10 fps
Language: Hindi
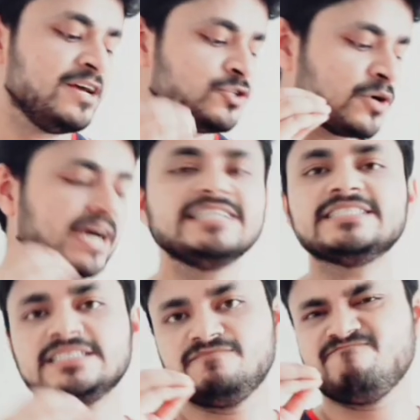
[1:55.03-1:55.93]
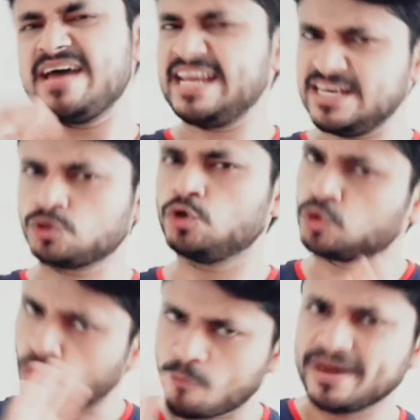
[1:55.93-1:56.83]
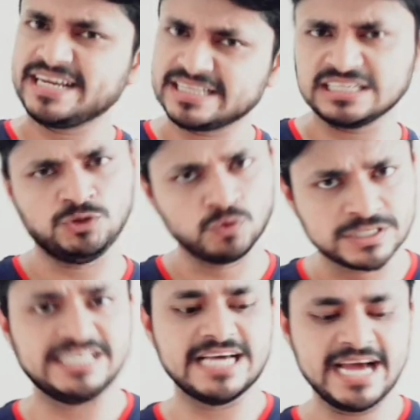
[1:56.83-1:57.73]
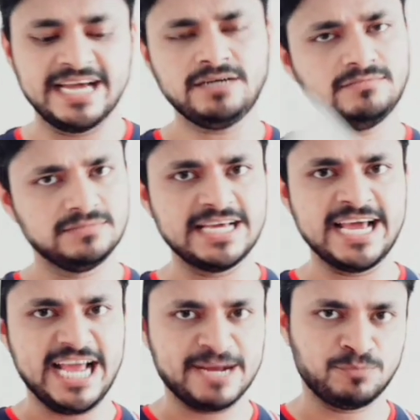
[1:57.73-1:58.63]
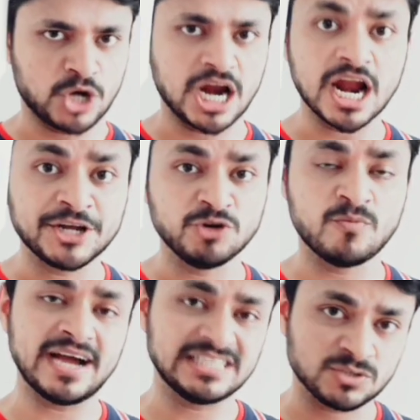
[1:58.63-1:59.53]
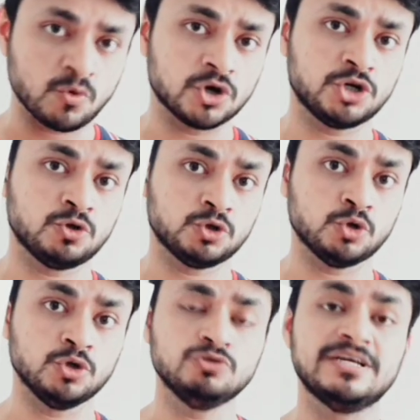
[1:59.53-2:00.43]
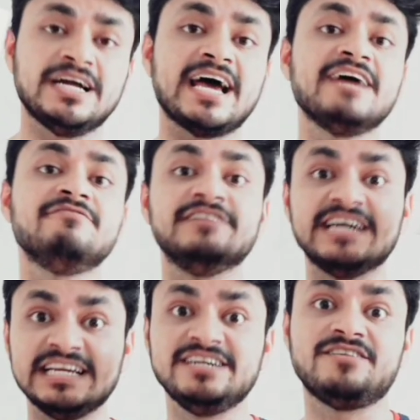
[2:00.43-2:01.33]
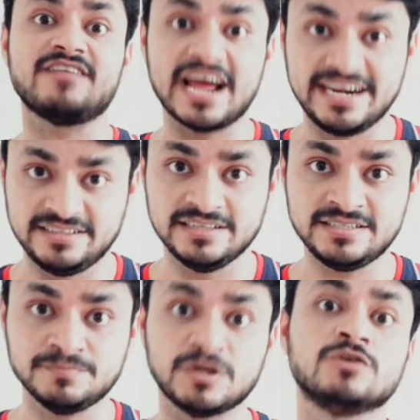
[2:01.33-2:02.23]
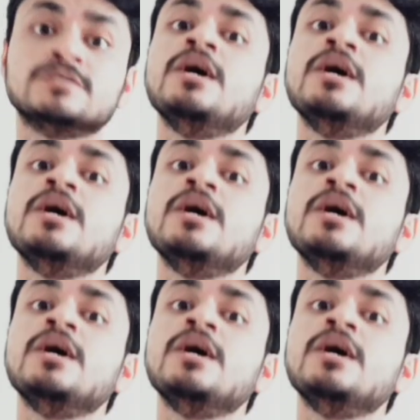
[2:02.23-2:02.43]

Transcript: सो so गाइज मैंने इसको दो महीने तक यूज़ किया है ये एक पुराना ट्यूब है आई जस्ट वॉन्टेड टू शो यू दैट आई हैव रियली ट्राइड दिस बिकॉज